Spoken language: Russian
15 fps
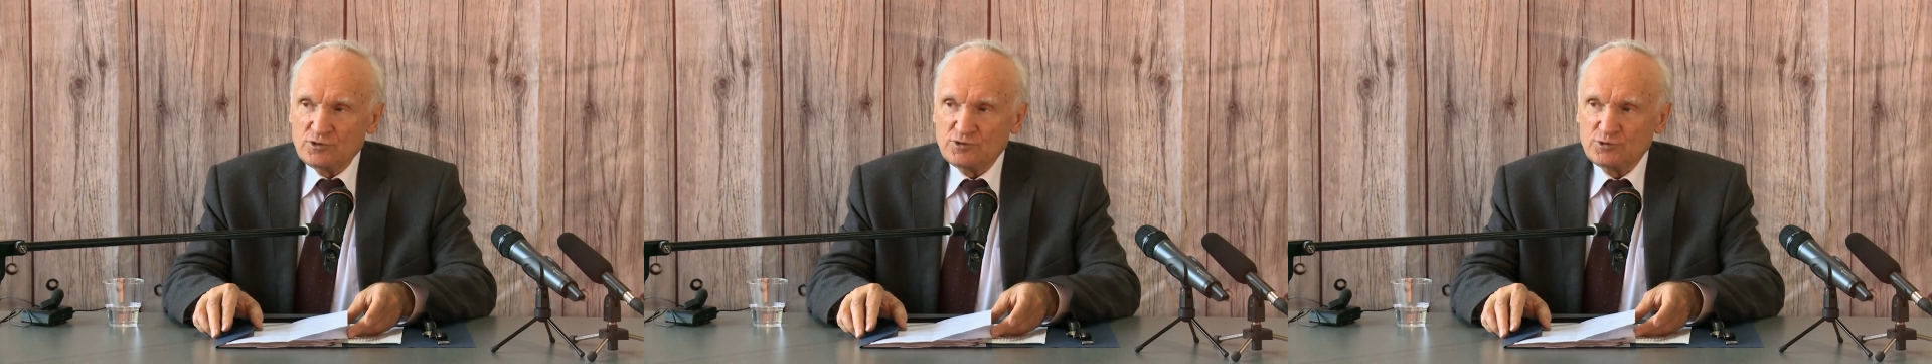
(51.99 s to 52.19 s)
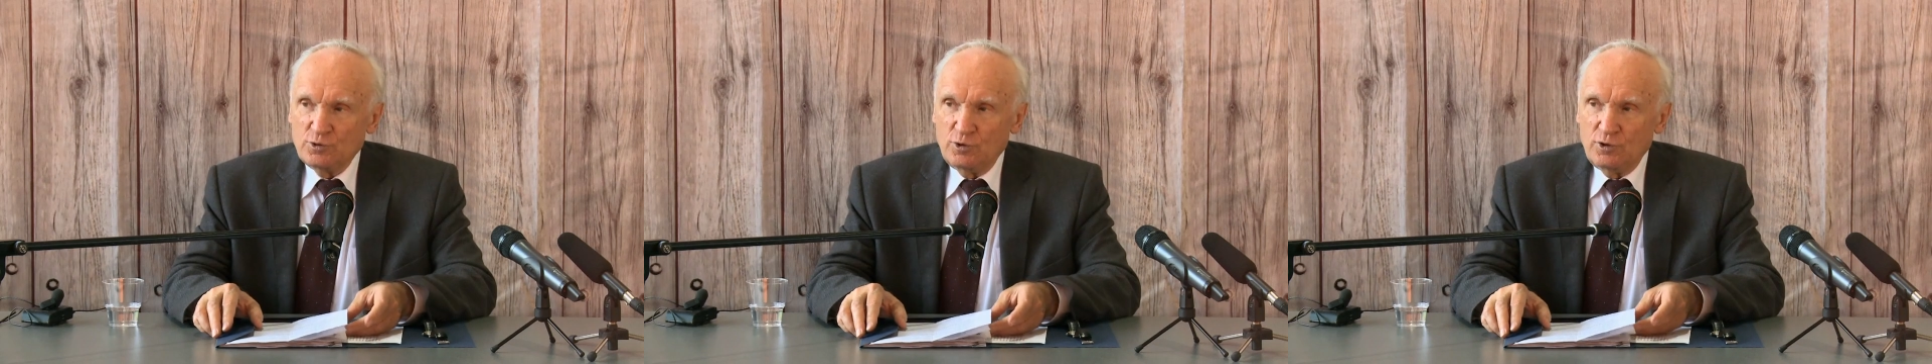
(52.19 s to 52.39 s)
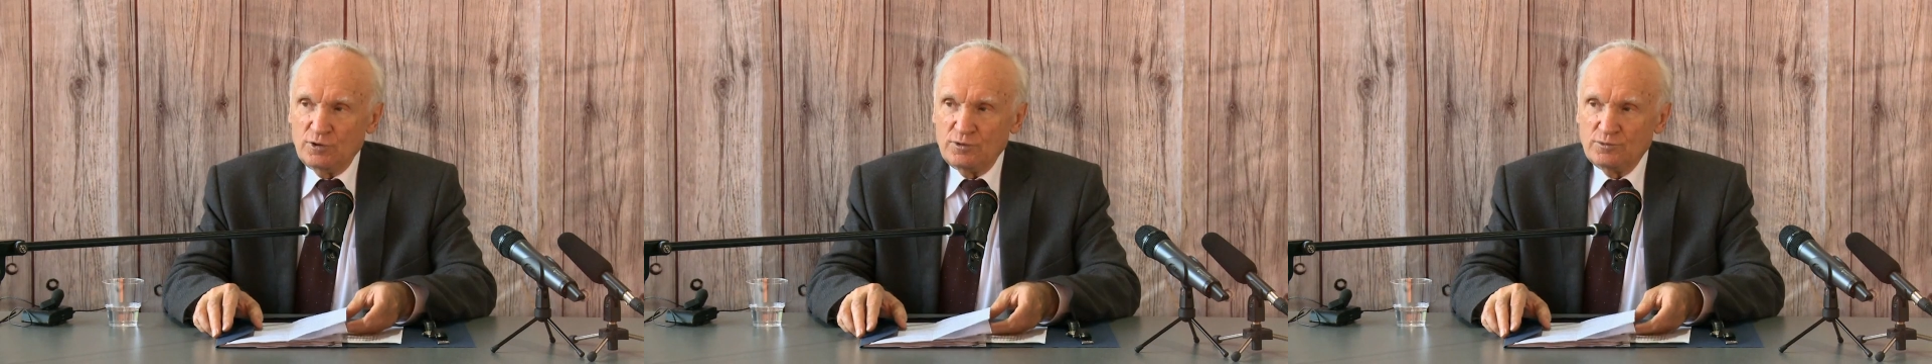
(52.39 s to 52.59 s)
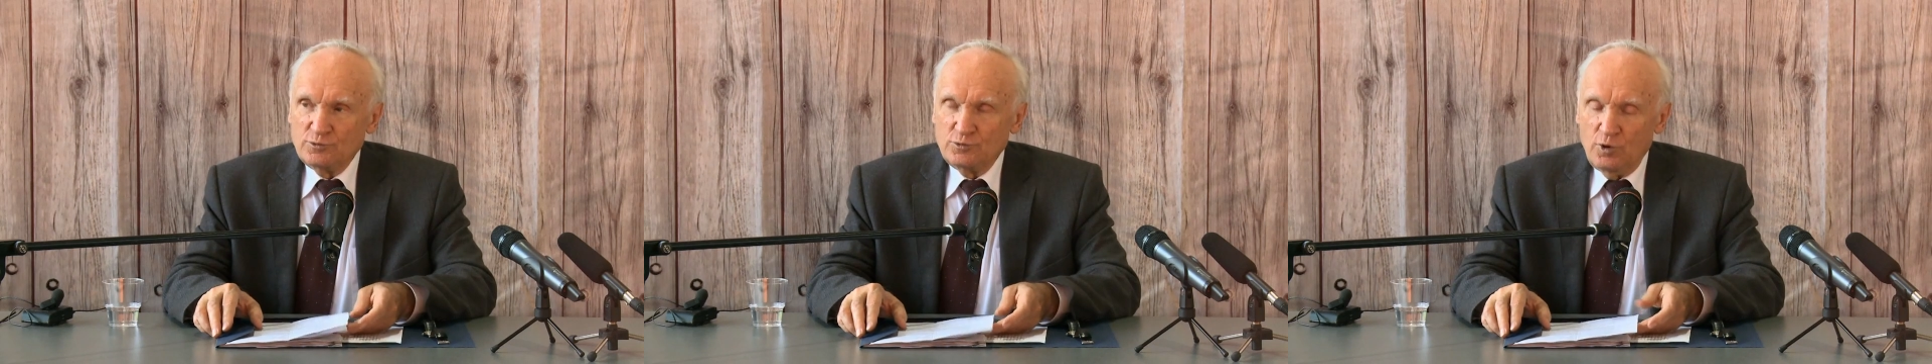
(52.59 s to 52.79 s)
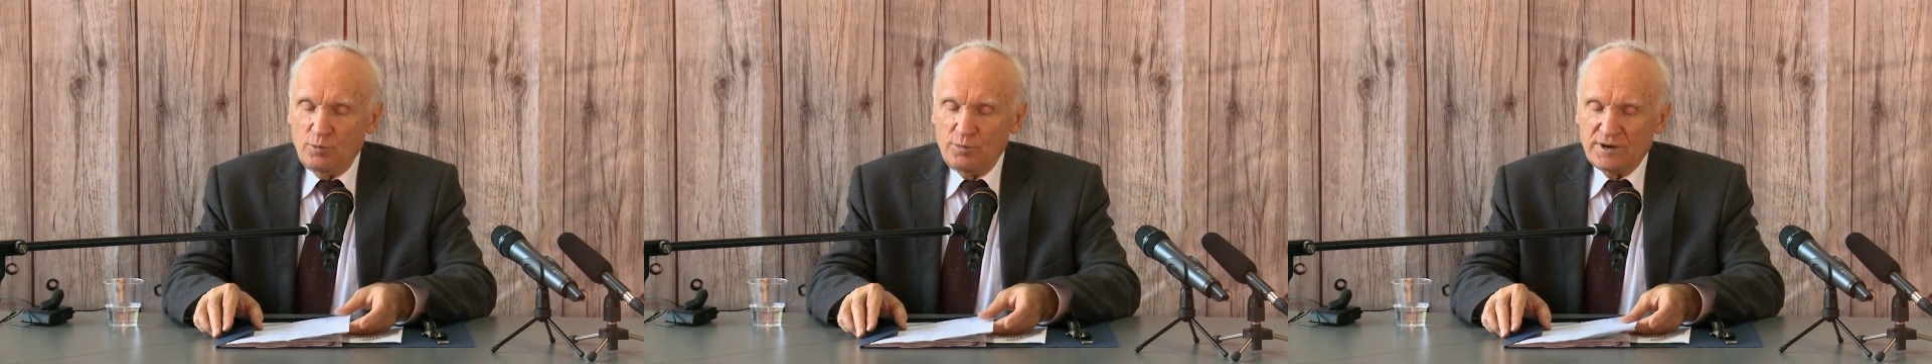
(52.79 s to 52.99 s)
что
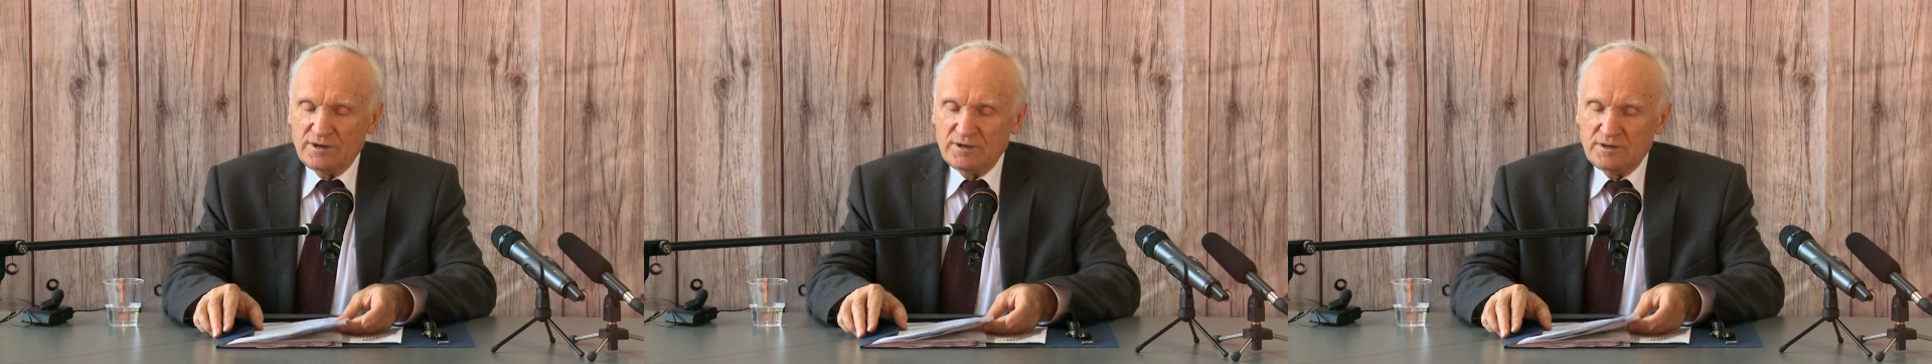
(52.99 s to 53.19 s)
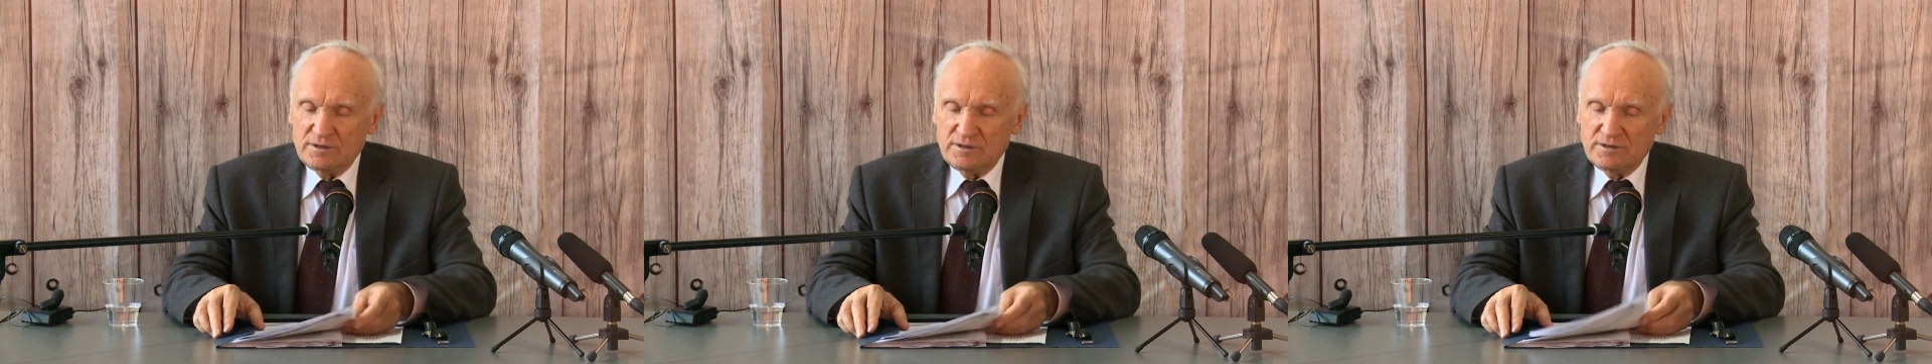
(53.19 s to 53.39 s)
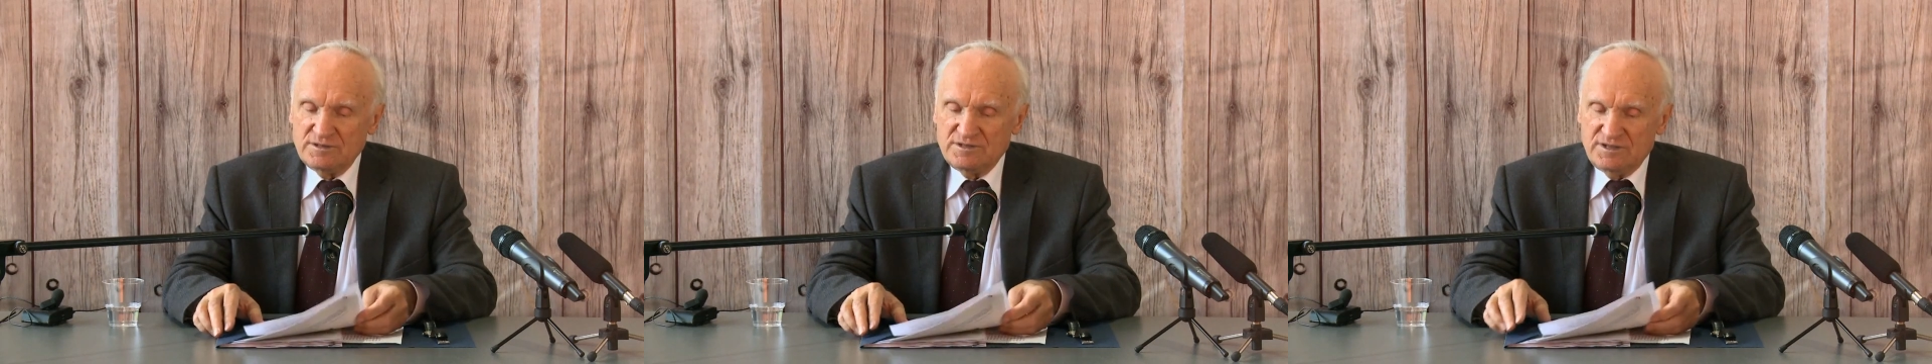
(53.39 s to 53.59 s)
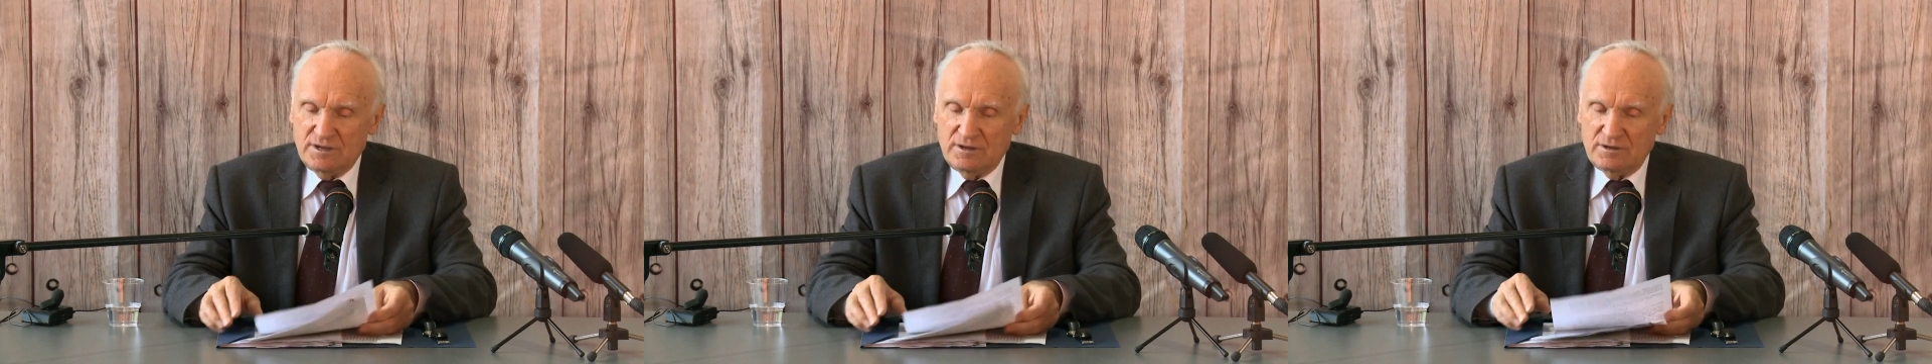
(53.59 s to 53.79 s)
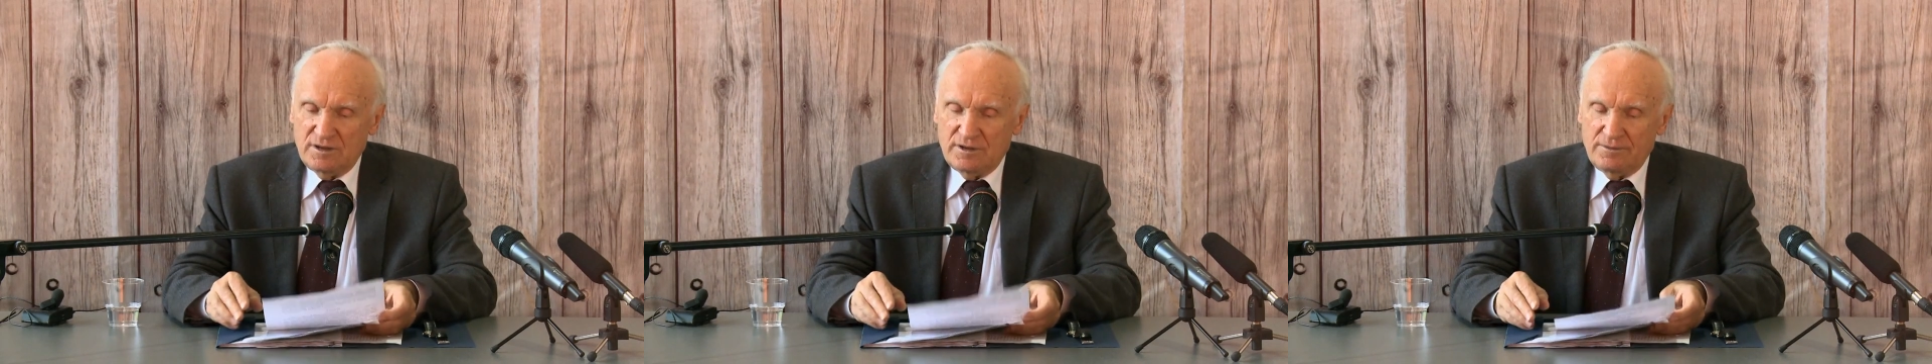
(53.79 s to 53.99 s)
доброе
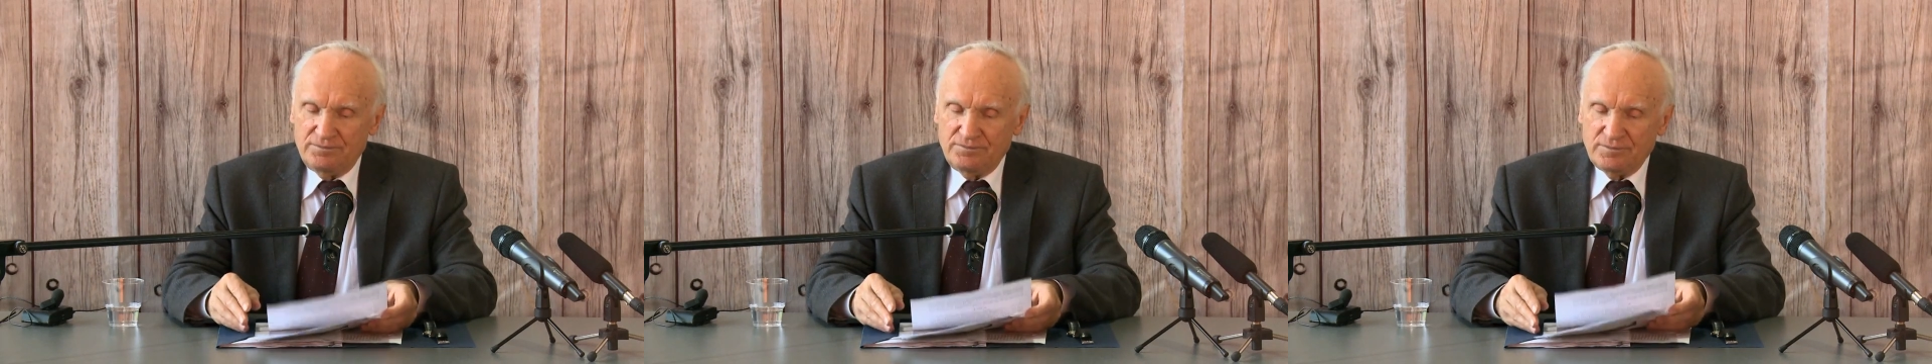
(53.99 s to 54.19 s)
дело,